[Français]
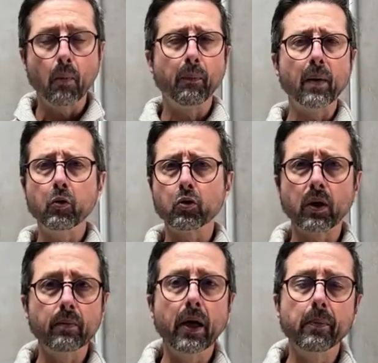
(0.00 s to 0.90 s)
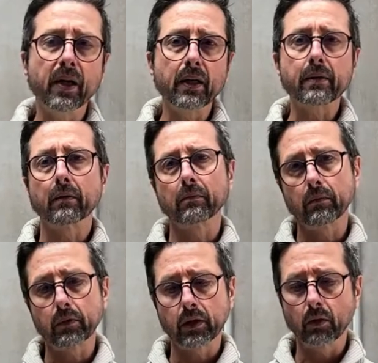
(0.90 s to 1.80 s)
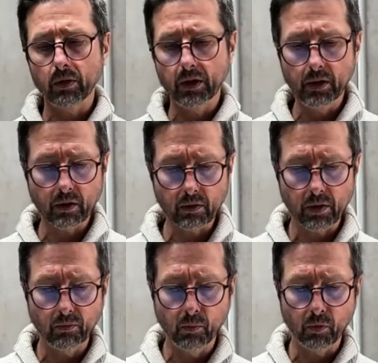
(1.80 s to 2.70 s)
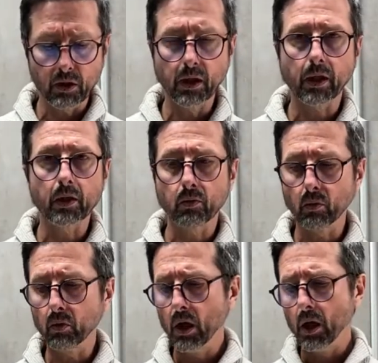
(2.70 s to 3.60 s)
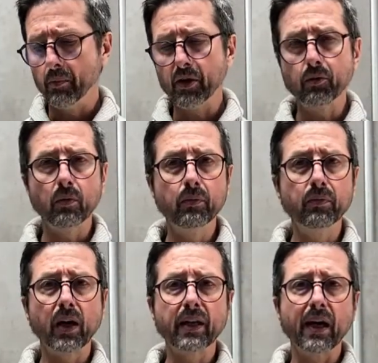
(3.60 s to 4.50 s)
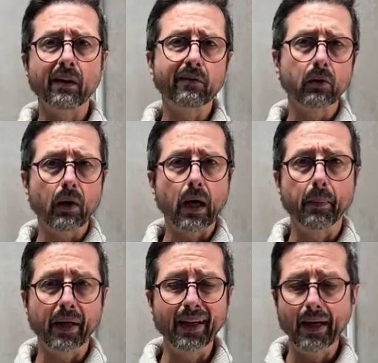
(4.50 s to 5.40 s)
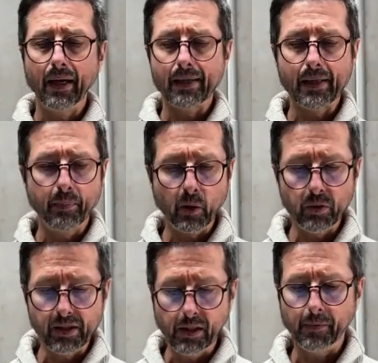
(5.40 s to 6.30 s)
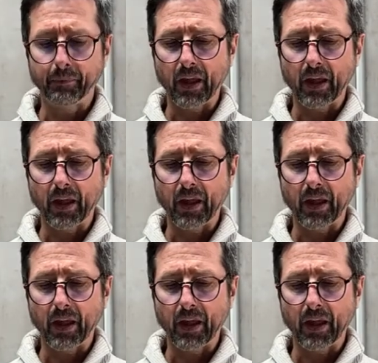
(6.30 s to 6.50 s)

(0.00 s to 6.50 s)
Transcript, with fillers: Pas besoin de bypass, ça aussi, hein, si vous posez la question, mettre une vanne avant, après, c'est pas utile.